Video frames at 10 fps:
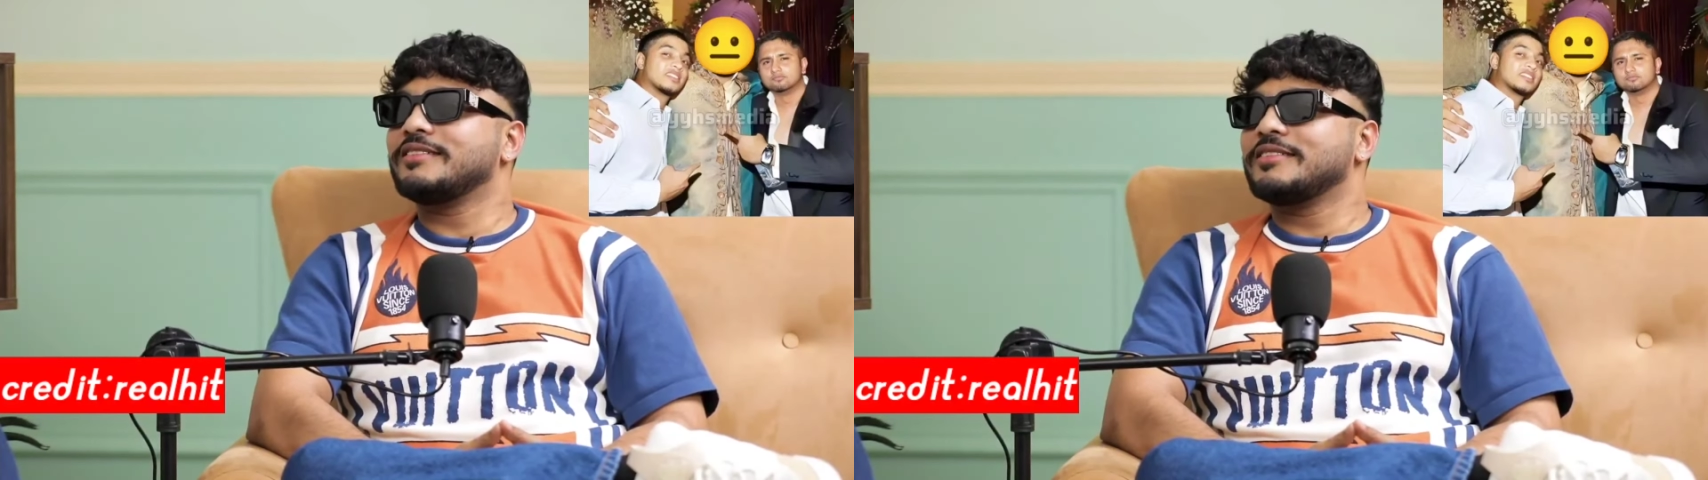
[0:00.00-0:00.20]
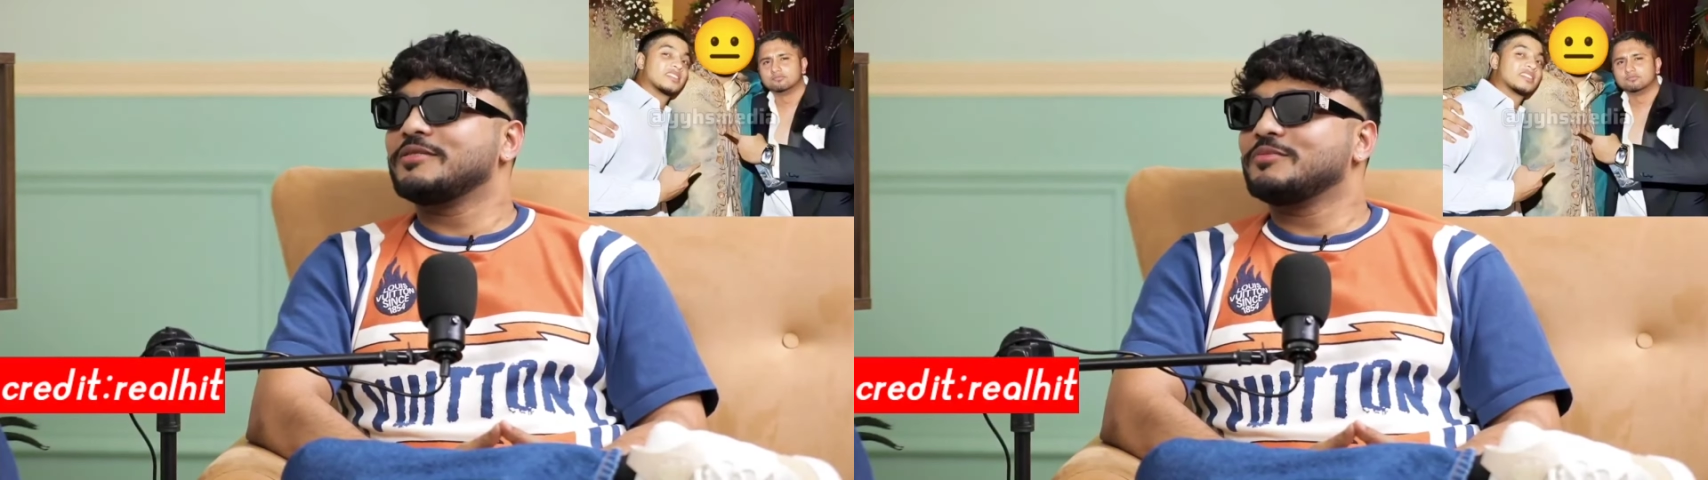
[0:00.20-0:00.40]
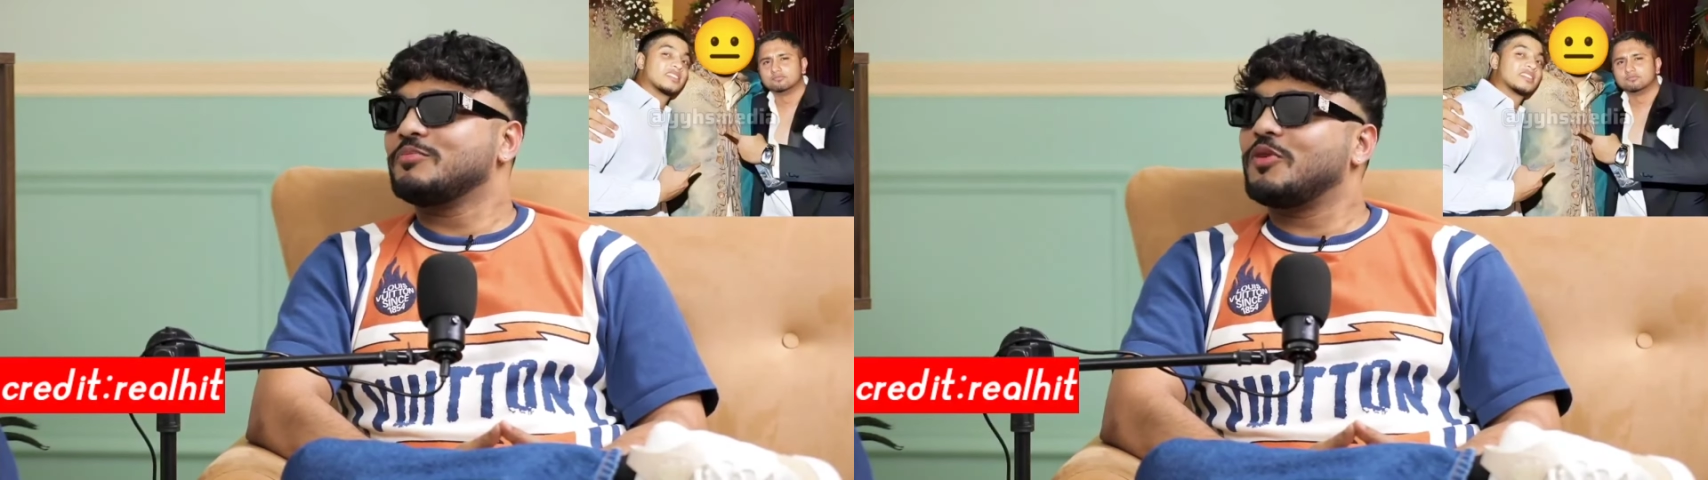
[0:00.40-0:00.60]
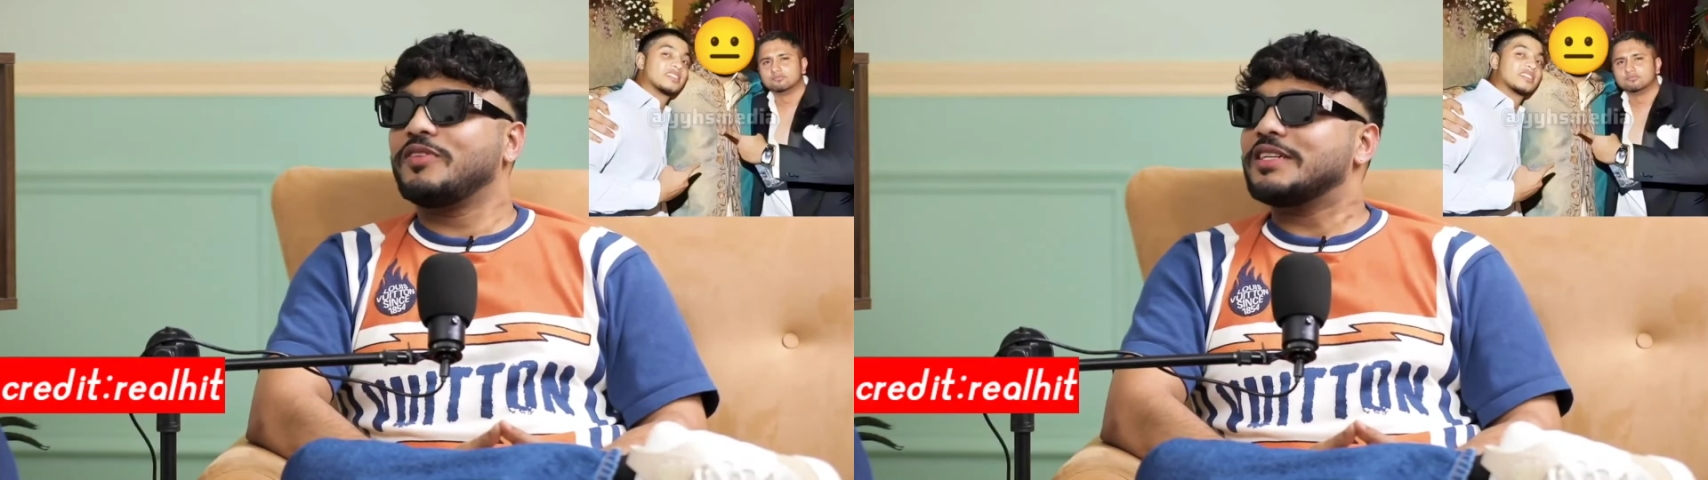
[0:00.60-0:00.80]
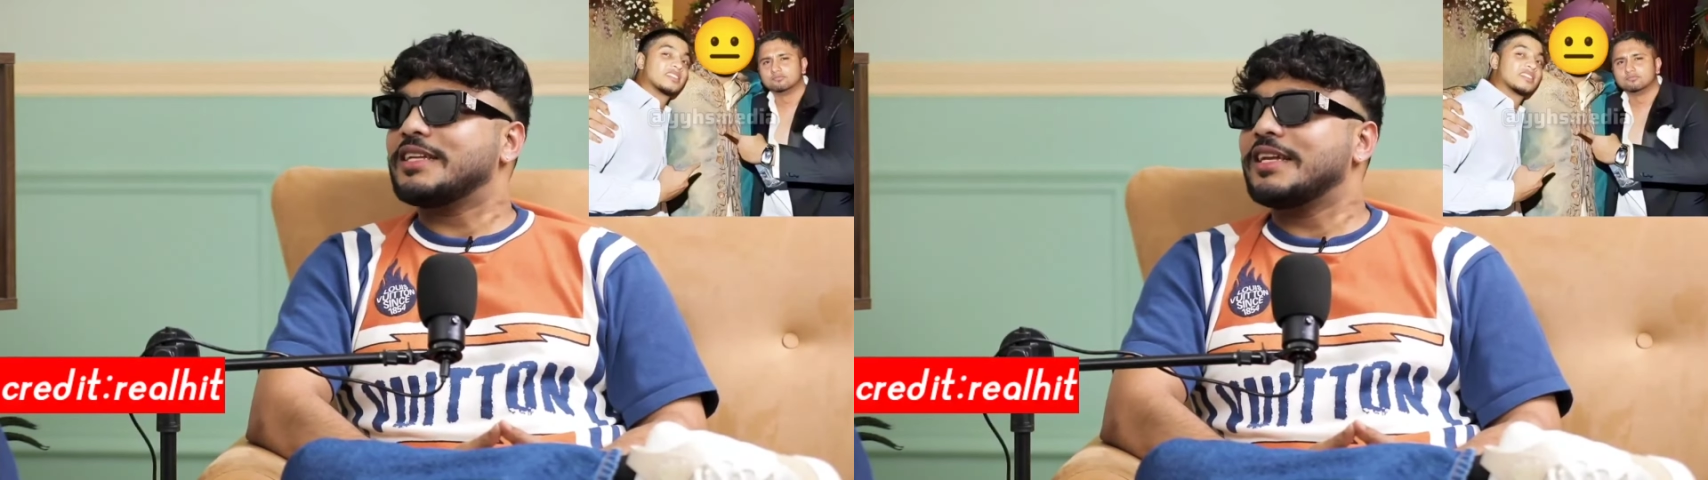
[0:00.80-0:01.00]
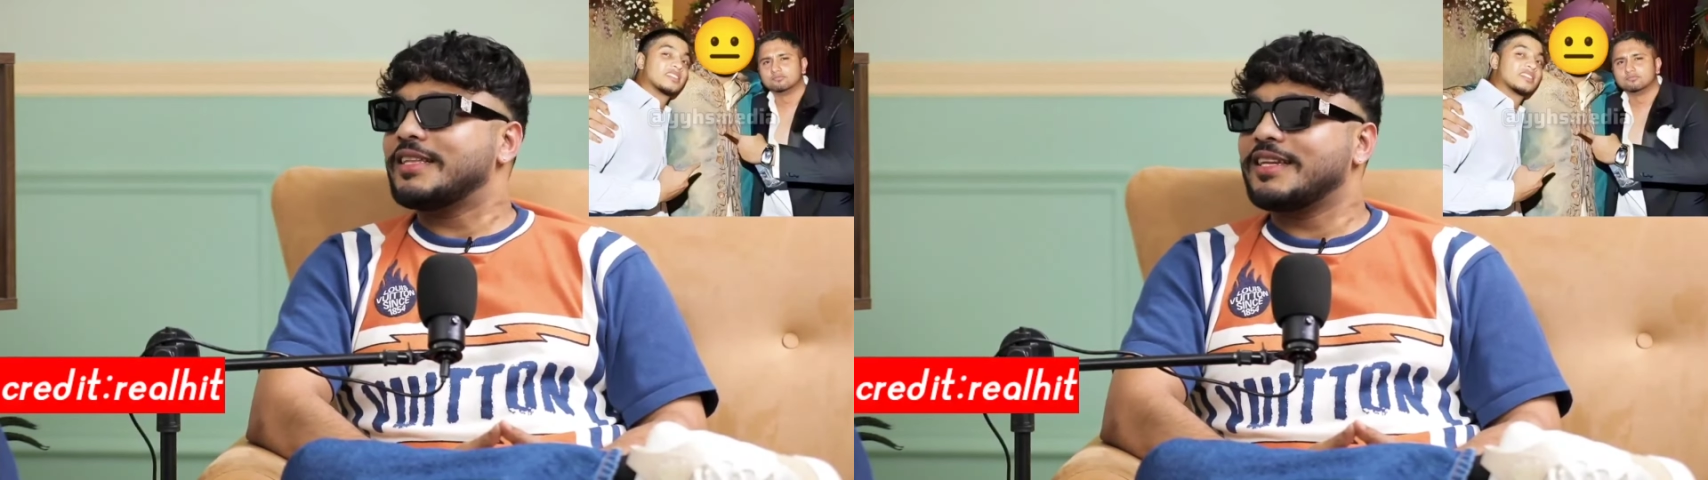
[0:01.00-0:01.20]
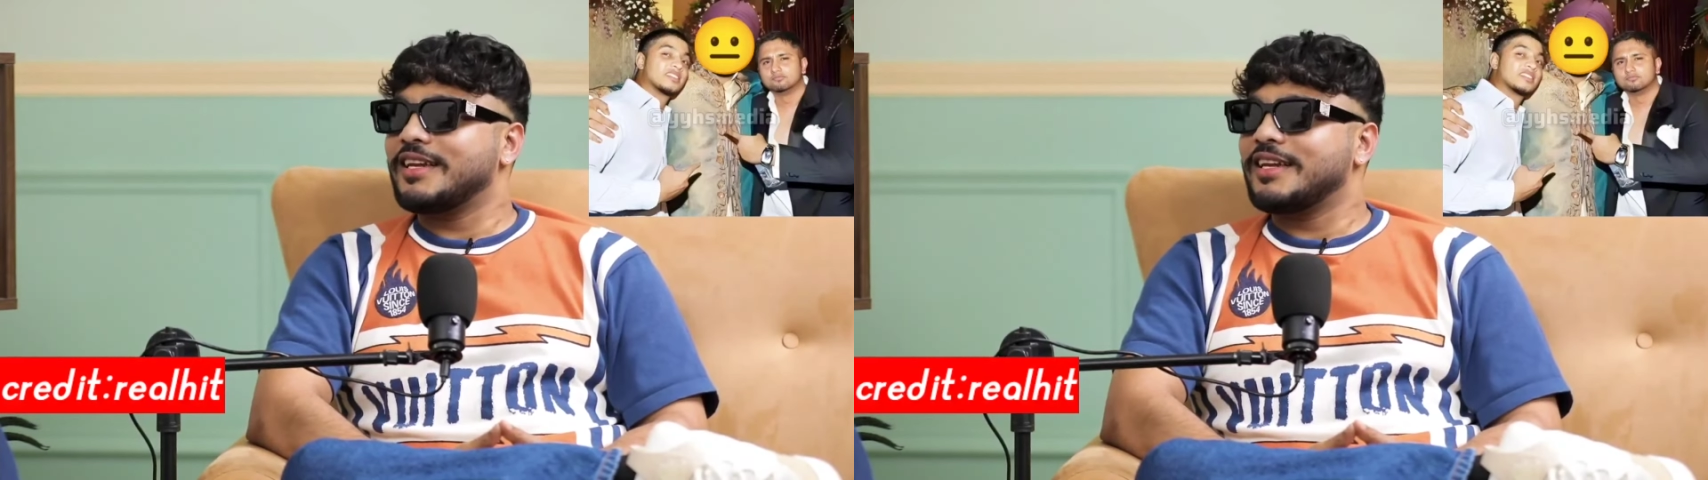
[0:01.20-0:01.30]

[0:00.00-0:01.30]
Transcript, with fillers: है प्रोफेशनल हाँ।